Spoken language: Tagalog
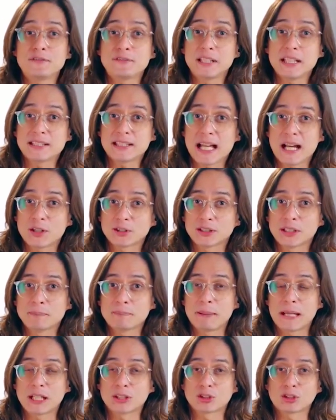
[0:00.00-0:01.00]

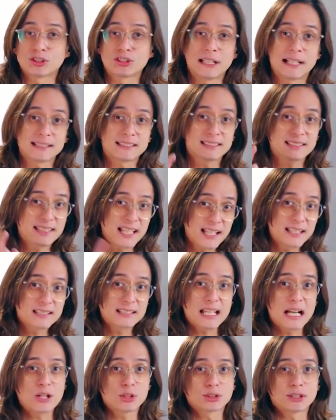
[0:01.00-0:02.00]
50,000 pesos yung
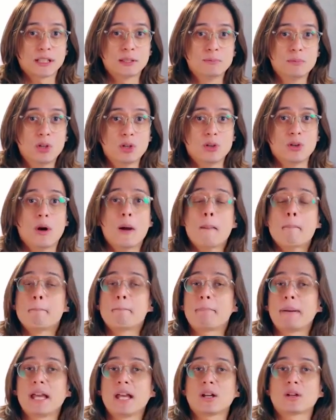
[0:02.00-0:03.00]
10,000 mo.
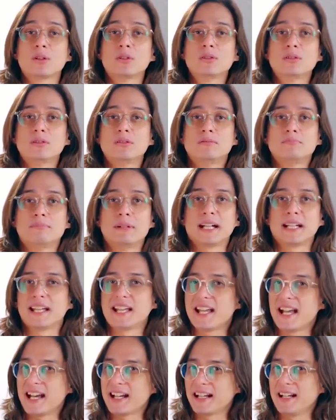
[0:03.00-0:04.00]
Pero,
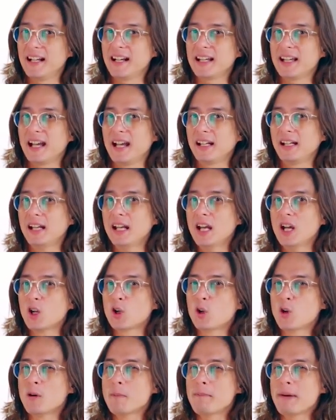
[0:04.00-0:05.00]
mangyayari lang yan
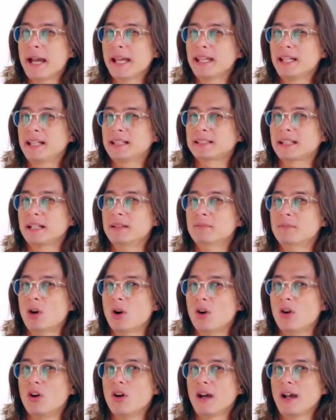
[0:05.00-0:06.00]
kung mahigitan
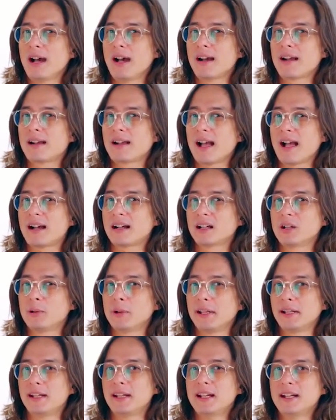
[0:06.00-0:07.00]
mo ang
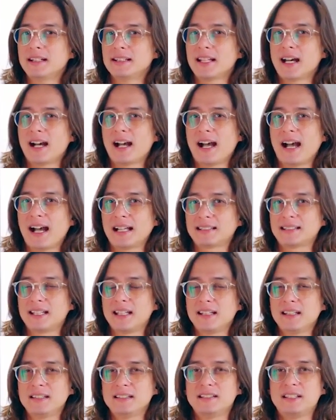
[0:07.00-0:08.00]
gagawin ng
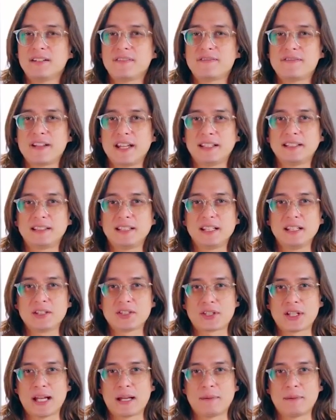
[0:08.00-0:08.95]
ating defending